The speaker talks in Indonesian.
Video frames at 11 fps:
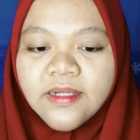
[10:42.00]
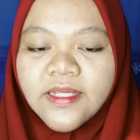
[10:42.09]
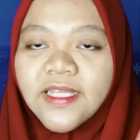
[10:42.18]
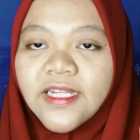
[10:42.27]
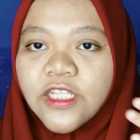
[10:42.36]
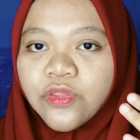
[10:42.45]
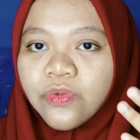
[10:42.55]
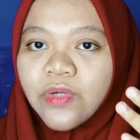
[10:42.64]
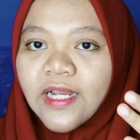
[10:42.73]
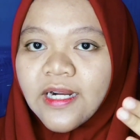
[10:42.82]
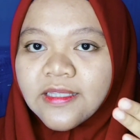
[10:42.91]
ini tuh
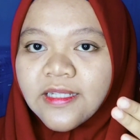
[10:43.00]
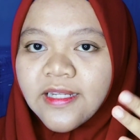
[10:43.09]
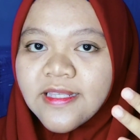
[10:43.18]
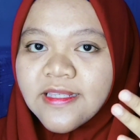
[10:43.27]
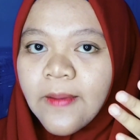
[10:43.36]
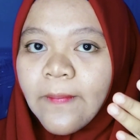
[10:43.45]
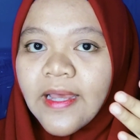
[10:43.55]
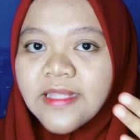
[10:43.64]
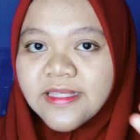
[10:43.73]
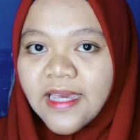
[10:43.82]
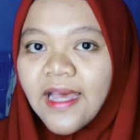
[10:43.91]
karakternya
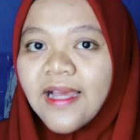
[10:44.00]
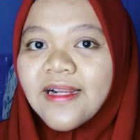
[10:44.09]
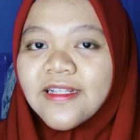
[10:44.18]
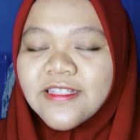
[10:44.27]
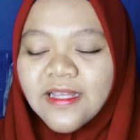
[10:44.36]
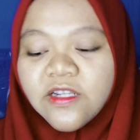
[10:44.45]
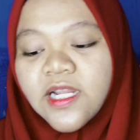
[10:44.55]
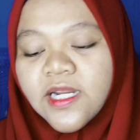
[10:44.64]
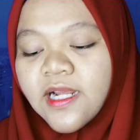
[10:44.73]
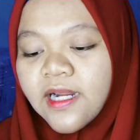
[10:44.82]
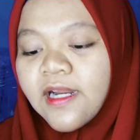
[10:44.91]
siapa aja soalnya
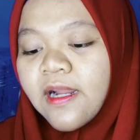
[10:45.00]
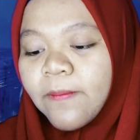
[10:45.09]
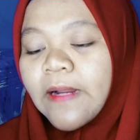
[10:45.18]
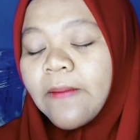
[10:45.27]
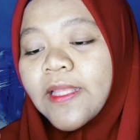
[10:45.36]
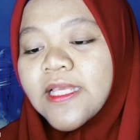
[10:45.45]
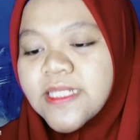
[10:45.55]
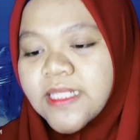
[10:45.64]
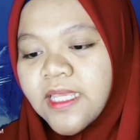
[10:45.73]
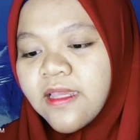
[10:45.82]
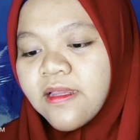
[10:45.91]
ada ada nama namanya
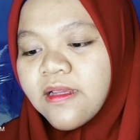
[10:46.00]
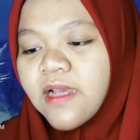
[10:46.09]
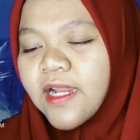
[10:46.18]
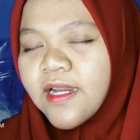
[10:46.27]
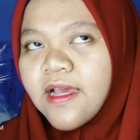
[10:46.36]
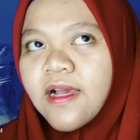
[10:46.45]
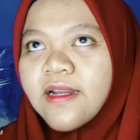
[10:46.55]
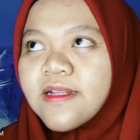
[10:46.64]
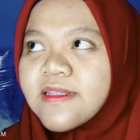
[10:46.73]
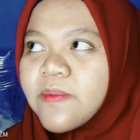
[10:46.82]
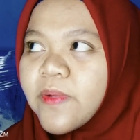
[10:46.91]
sih ada ada
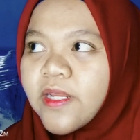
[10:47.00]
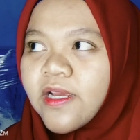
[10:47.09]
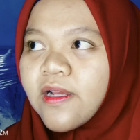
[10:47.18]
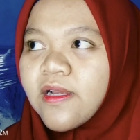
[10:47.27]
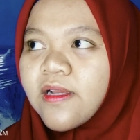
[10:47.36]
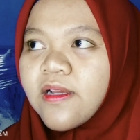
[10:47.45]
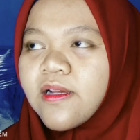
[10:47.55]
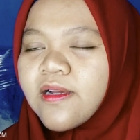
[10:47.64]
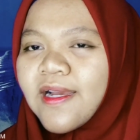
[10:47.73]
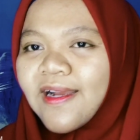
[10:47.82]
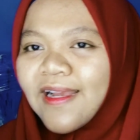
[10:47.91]
siapa ya
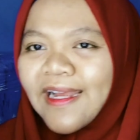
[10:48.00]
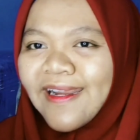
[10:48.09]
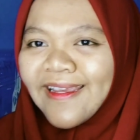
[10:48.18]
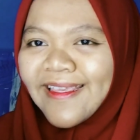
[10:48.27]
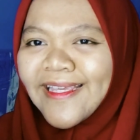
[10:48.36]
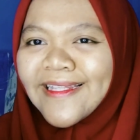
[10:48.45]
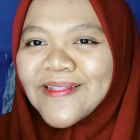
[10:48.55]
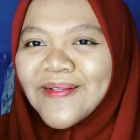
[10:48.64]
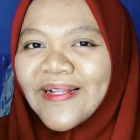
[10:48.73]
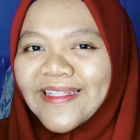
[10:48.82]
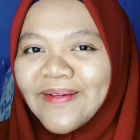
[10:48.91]
nggak nggak ada yang inget
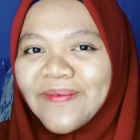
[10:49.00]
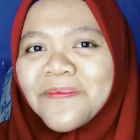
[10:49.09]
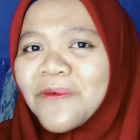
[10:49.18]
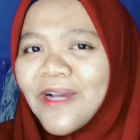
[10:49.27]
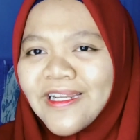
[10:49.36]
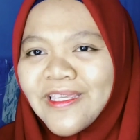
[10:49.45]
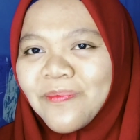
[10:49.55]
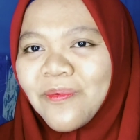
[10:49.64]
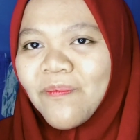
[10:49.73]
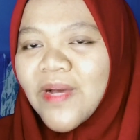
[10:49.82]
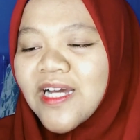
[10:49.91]
soalnya aku bukan
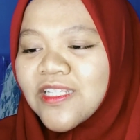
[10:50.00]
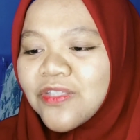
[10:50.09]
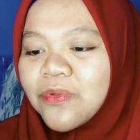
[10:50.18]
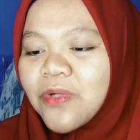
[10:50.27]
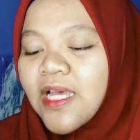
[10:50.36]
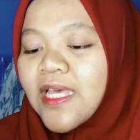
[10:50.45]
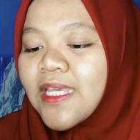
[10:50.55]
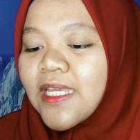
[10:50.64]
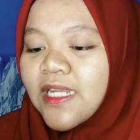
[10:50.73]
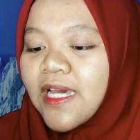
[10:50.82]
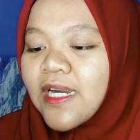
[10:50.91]
kipok banget gitu.
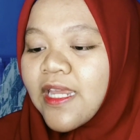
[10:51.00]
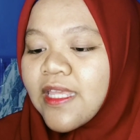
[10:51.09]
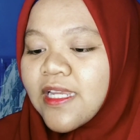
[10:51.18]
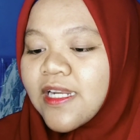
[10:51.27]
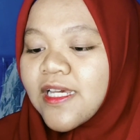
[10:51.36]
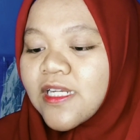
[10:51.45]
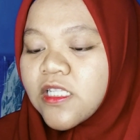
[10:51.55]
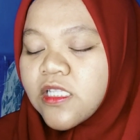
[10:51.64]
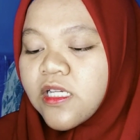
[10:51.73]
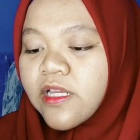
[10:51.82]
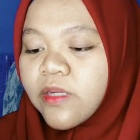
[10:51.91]
ini harganya dari
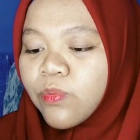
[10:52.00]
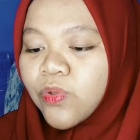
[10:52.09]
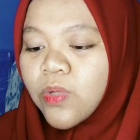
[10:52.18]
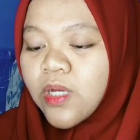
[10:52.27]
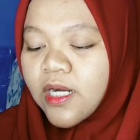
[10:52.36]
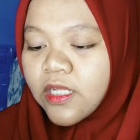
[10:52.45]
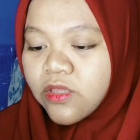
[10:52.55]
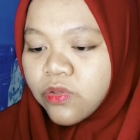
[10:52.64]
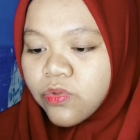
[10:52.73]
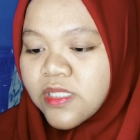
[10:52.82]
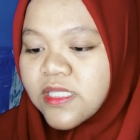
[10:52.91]

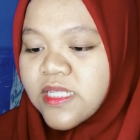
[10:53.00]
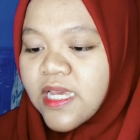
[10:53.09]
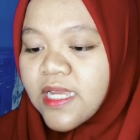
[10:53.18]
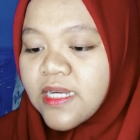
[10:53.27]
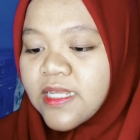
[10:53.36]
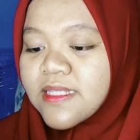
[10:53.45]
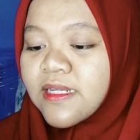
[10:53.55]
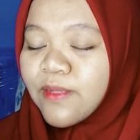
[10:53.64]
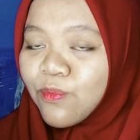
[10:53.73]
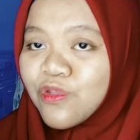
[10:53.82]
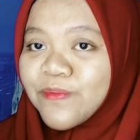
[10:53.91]
3.200 jadi
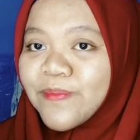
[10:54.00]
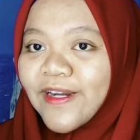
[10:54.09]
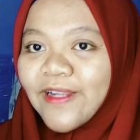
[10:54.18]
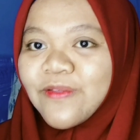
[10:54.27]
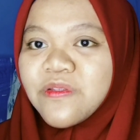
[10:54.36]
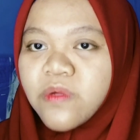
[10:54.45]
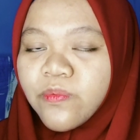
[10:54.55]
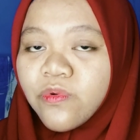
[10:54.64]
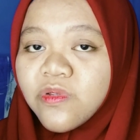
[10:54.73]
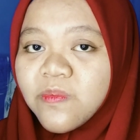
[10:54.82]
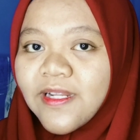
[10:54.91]

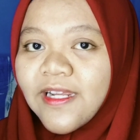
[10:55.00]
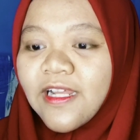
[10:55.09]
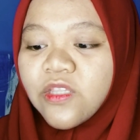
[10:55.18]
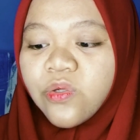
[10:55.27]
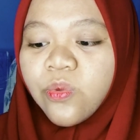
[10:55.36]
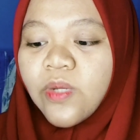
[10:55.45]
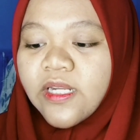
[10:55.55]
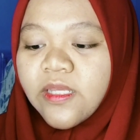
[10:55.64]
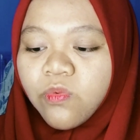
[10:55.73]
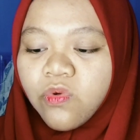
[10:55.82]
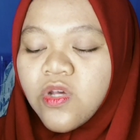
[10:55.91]
1.999 atau
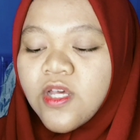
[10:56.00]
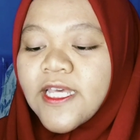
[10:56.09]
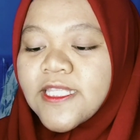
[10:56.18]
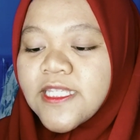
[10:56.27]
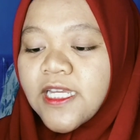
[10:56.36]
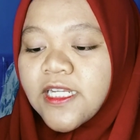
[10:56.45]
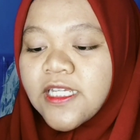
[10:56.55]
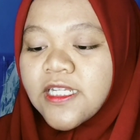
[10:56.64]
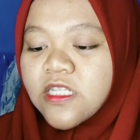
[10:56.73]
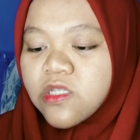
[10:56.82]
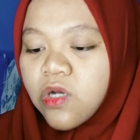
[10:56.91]
2.000 jadi
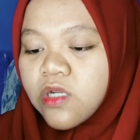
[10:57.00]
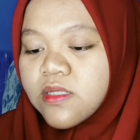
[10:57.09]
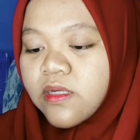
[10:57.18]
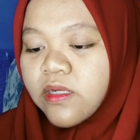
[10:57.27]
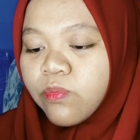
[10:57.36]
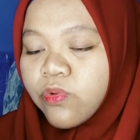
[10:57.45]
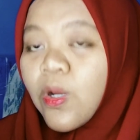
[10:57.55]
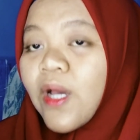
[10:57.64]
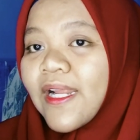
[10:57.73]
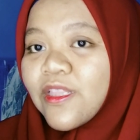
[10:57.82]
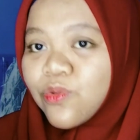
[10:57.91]
diskon
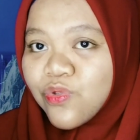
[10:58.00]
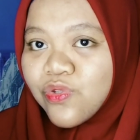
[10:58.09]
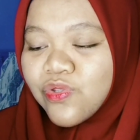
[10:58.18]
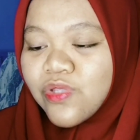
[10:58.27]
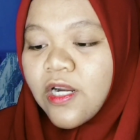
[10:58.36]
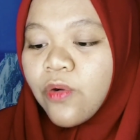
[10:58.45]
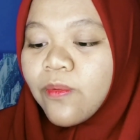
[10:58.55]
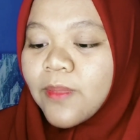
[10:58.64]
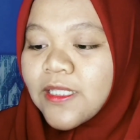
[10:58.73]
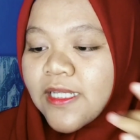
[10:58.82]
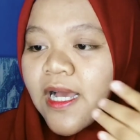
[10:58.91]
1.200 dan aku
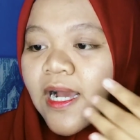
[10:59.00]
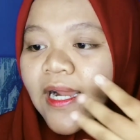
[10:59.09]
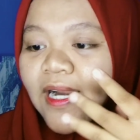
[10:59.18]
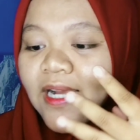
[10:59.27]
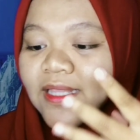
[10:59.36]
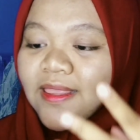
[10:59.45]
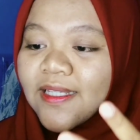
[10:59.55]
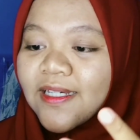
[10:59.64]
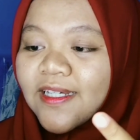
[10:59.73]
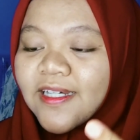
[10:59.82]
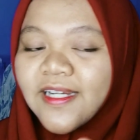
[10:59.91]
beli tiga
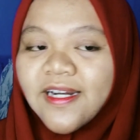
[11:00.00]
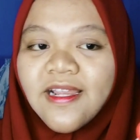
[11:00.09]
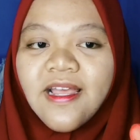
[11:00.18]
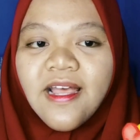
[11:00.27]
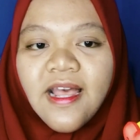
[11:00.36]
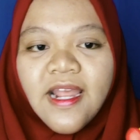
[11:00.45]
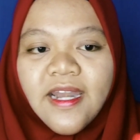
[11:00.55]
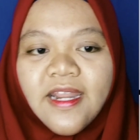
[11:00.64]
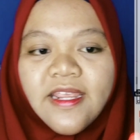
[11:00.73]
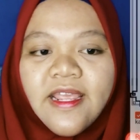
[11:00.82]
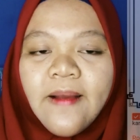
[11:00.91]
karakter
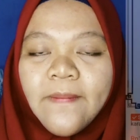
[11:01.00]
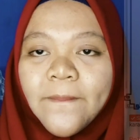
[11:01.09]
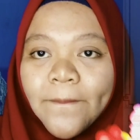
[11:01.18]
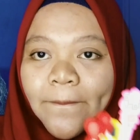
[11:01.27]
ada yang